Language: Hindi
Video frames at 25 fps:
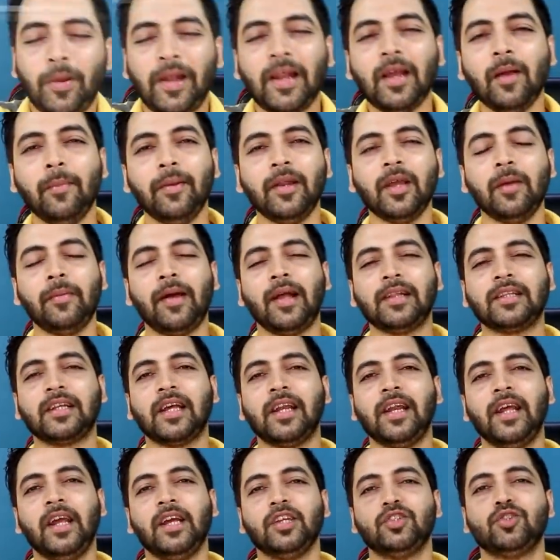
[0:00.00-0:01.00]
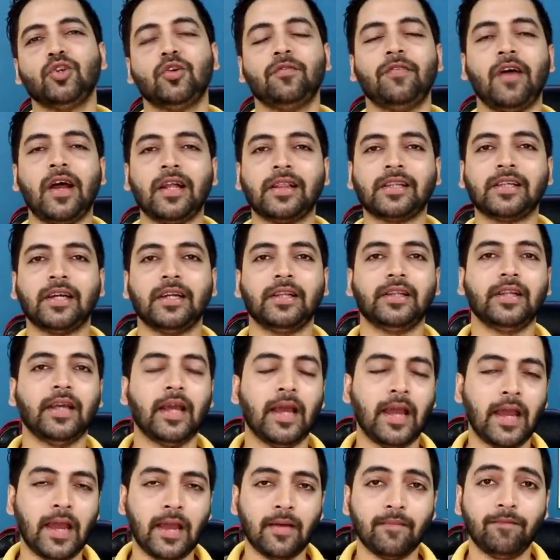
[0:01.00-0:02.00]
तो पहले खबर बात करेंगे शुरुआत करते
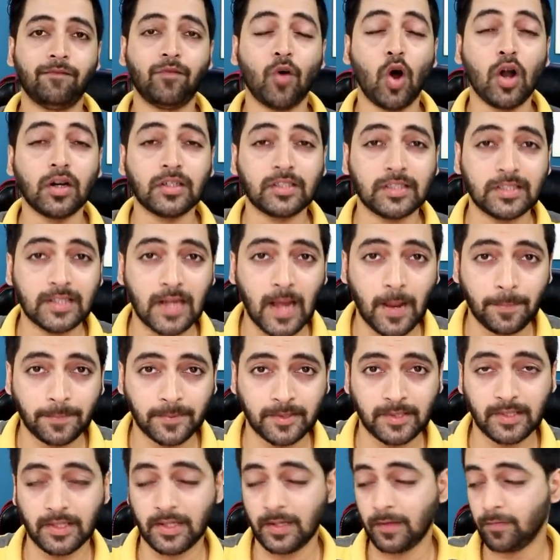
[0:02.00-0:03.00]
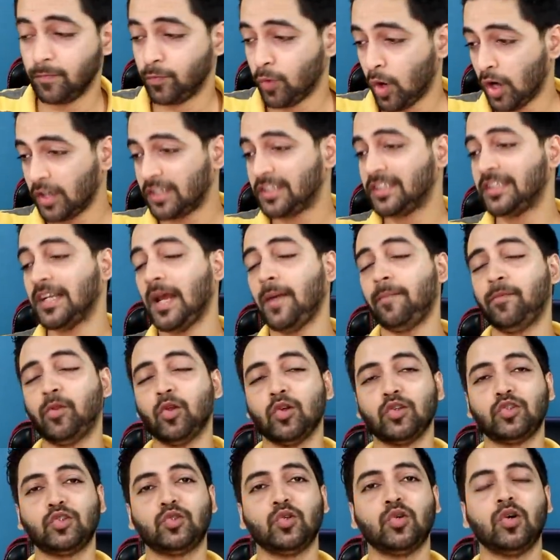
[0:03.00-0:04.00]
हैं व्हाट्सएप से व्हाट्सएप
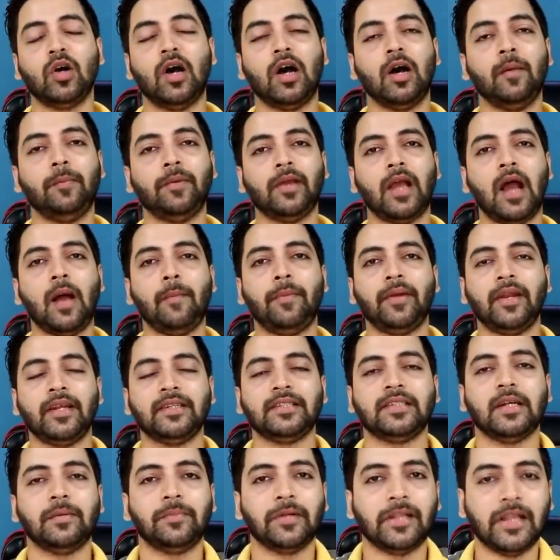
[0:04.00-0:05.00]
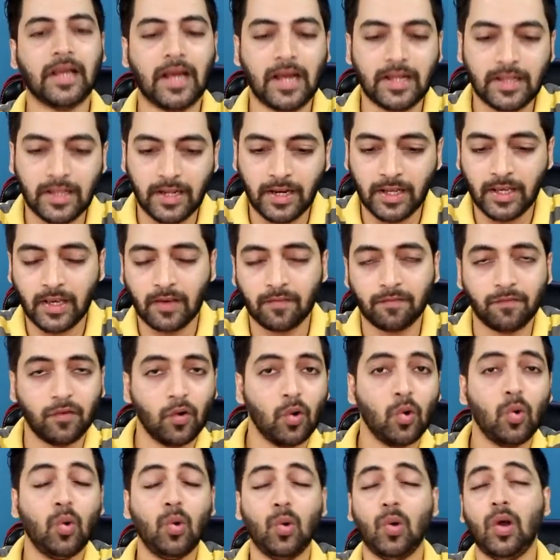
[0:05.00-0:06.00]
दोस्तों आप यहां पर ऐसा बताया जा रहा है कि
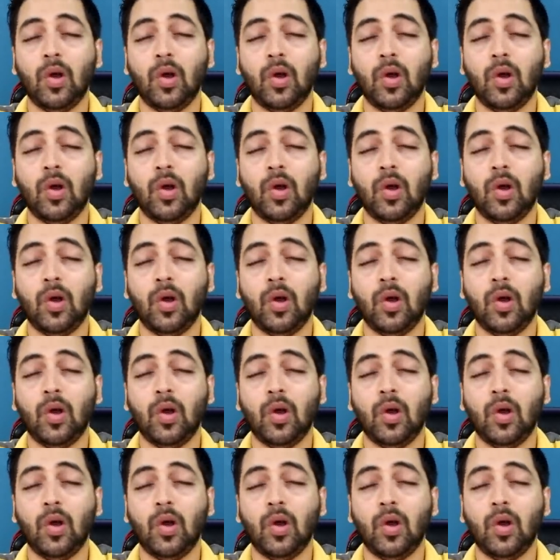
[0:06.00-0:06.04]
वो